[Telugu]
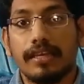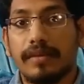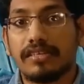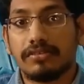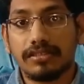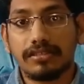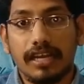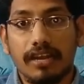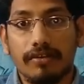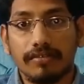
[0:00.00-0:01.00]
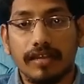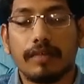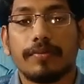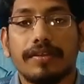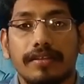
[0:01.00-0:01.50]
దీని ఇమేజ్ వచ్చి చాలా వరకు
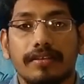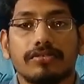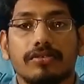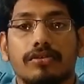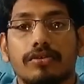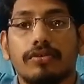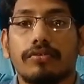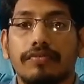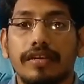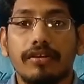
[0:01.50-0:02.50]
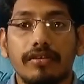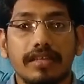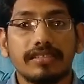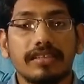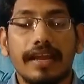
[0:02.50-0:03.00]
తగ్గిపోయింది సో వీడియో
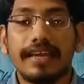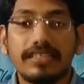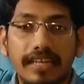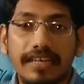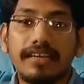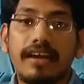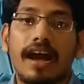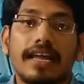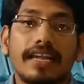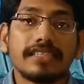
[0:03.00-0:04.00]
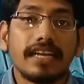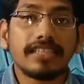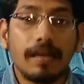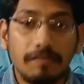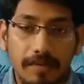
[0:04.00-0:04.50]
నచ్చితే లైక్ చేయండి అలాగే నా
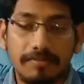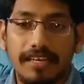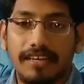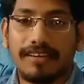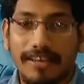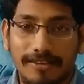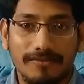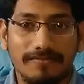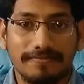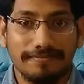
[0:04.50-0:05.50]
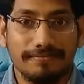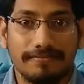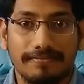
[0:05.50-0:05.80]
ఛానల్ సబ్స్క్రైబ్ చేయండి థ్యాంక్ యూ